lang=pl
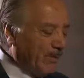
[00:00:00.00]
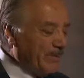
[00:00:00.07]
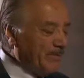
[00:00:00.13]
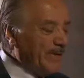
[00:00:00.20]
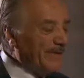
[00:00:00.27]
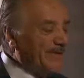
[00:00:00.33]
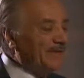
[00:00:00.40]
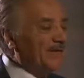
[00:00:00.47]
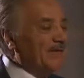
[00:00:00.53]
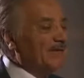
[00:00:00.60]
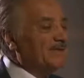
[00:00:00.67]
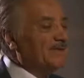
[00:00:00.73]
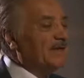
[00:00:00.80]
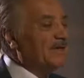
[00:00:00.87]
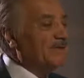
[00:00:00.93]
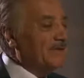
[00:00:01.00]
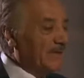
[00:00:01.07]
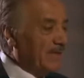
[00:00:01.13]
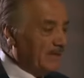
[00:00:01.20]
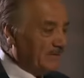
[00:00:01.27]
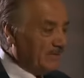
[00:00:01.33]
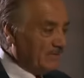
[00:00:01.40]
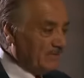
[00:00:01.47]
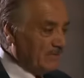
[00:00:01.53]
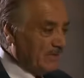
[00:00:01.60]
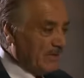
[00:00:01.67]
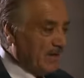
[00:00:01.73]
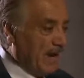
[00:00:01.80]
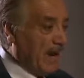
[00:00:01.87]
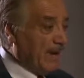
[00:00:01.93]
ale
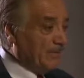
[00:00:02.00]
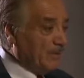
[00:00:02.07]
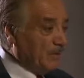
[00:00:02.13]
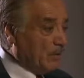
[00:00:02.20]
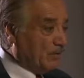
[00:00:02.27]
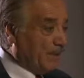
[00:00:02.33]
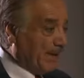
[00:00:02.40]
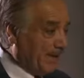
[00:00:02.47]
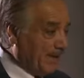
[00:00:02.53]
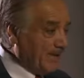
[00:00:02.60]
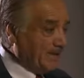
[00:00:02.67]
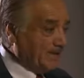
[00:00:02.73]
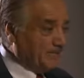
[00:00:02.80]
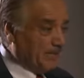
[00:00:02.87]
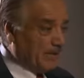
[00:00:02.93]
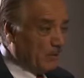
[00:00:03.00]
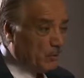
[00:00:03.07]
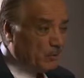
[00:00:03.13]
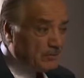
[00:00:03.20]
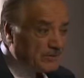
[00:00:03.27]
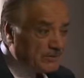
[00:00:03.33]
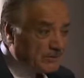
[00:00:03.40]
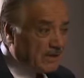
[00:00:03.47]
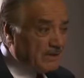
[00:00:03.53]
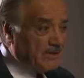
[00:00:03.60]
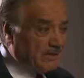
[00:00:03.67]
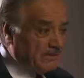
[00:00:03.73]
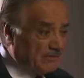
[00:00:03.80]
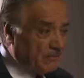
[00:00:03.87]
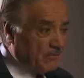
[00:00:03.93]
systematycznie od lat niewielkie sumy
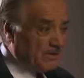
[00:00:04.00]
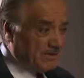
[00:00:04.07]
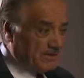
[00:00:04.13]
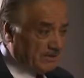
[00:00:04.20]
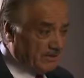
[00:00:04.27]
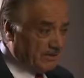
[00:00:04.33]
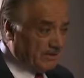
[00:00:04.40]
spływały na